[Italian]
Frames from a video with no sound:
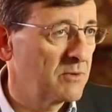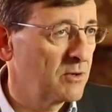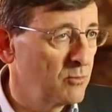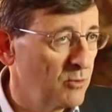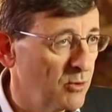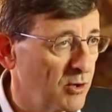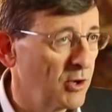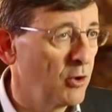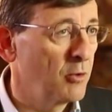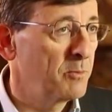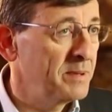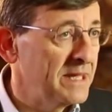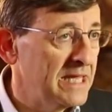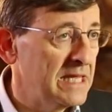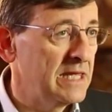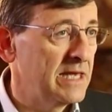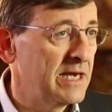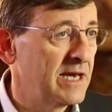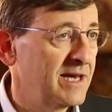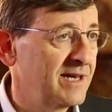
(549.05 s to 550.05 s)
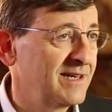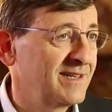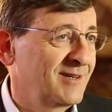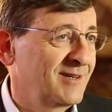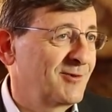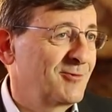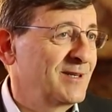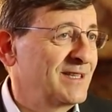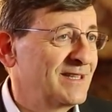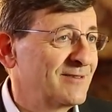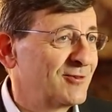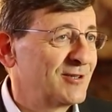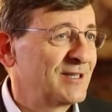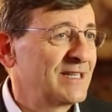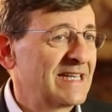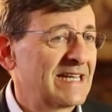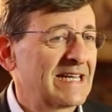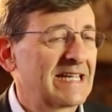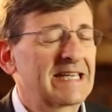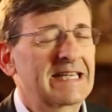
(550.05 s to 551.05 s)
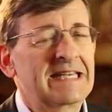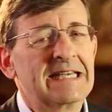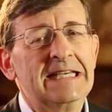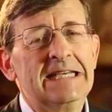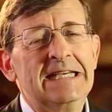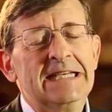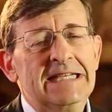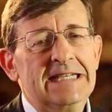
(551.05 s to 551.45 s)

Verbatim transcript: qualcuno che lo piglia e quindi vuol dire che